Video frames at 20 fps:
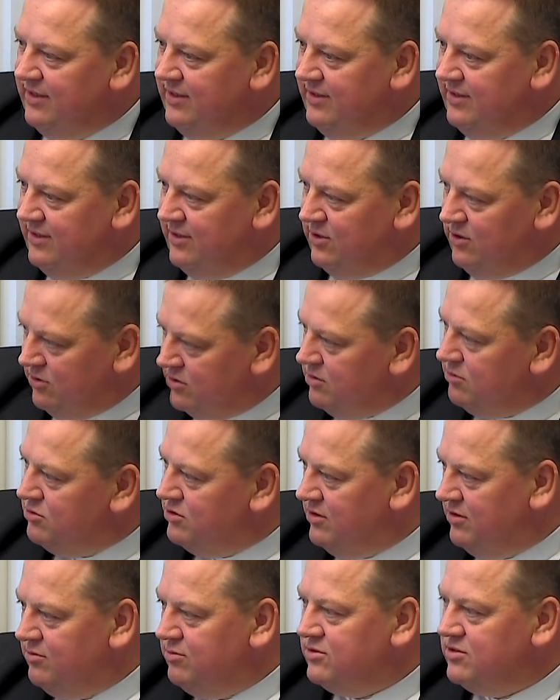y, rodzą
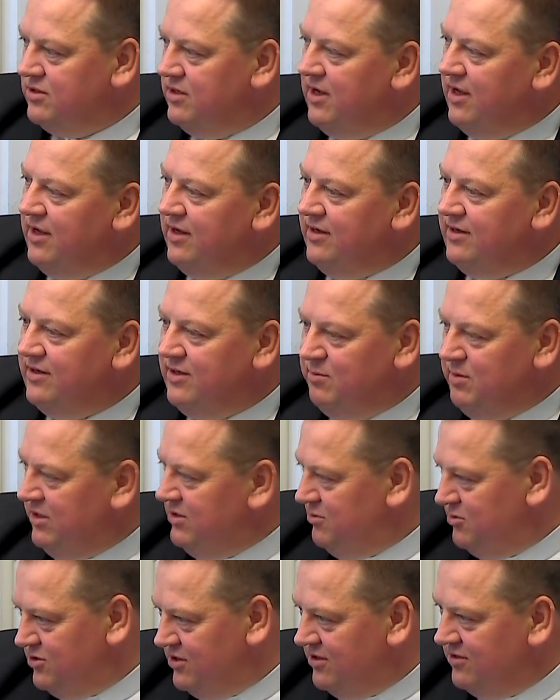się różne i
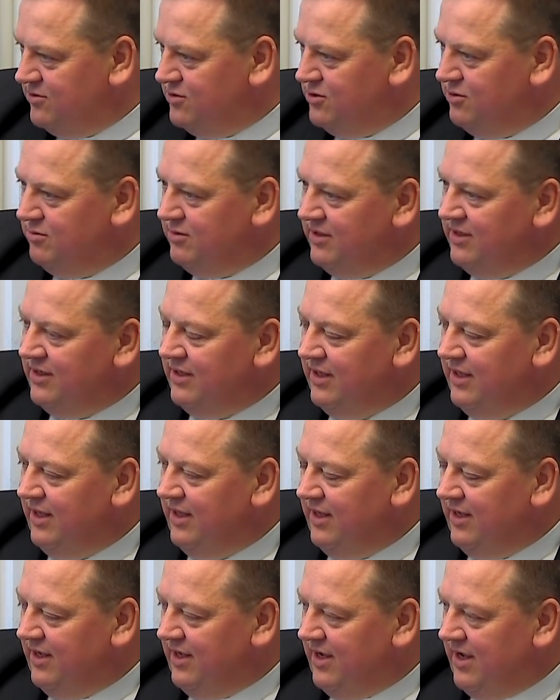będą się rodziły,
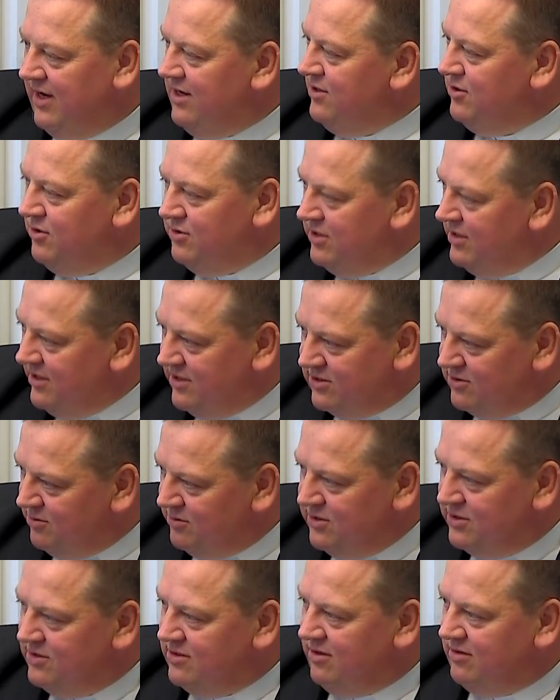ale one nie są
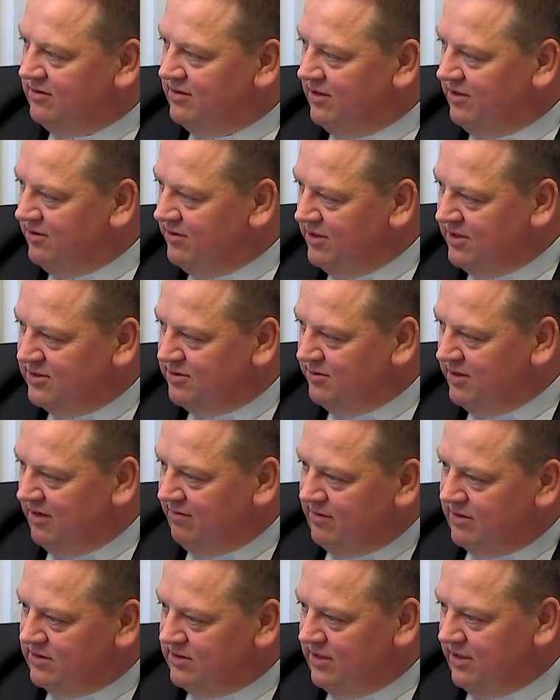istotne, one nie są
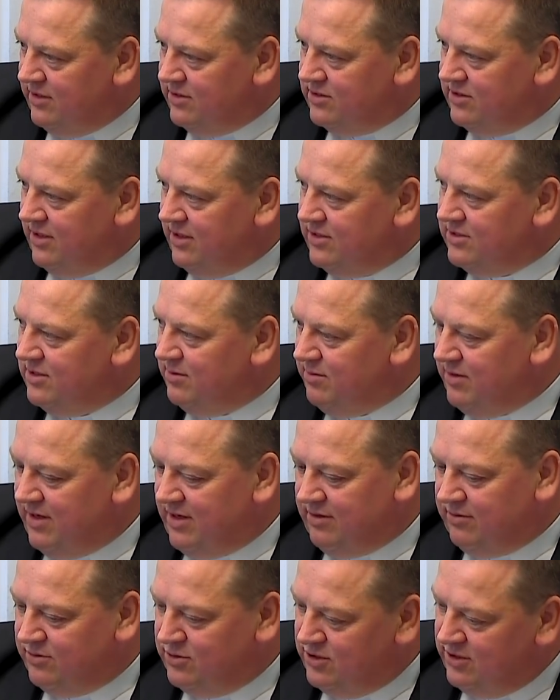najważniejsze.
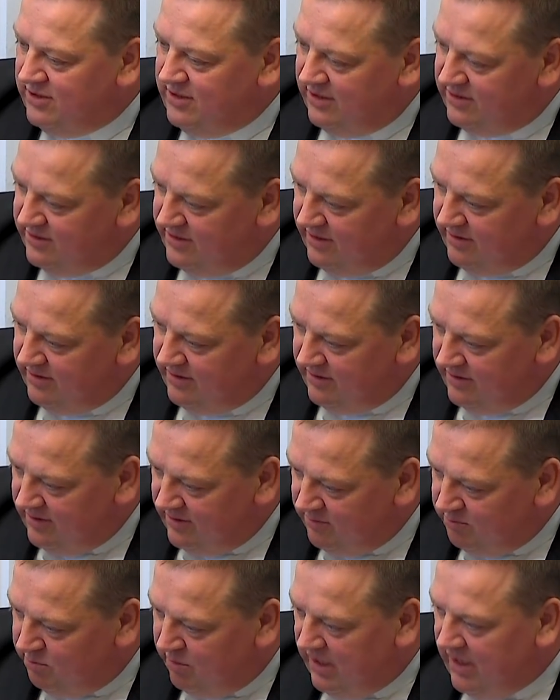Trzeba odczytać ten
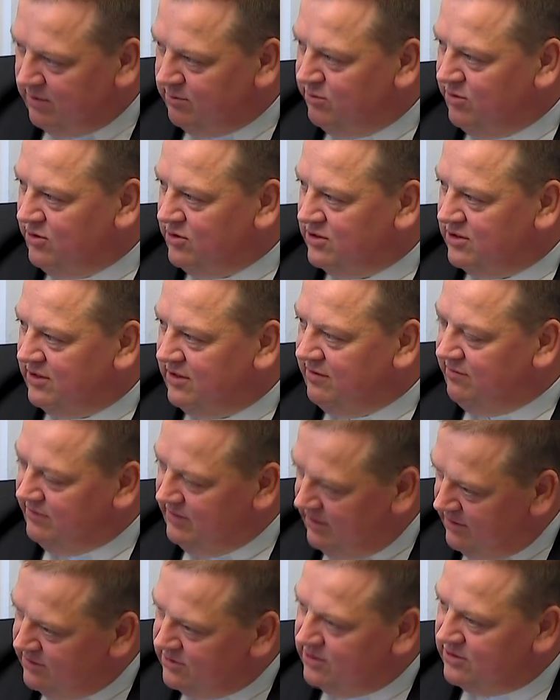y, plan Boży. I
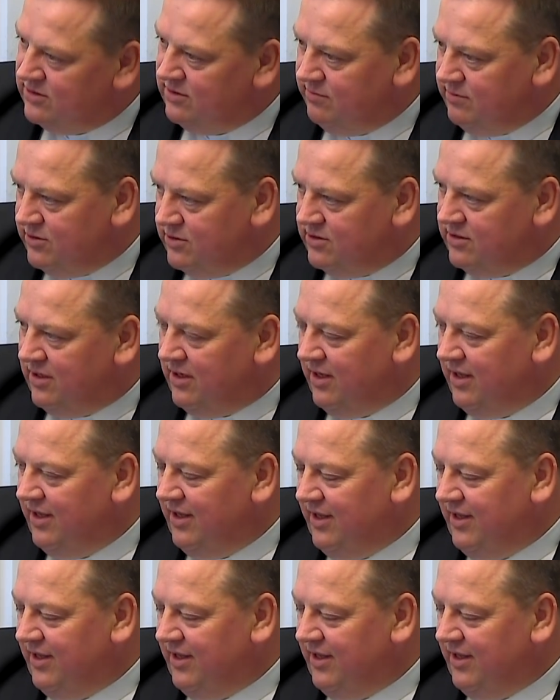wtedy rzeczywiście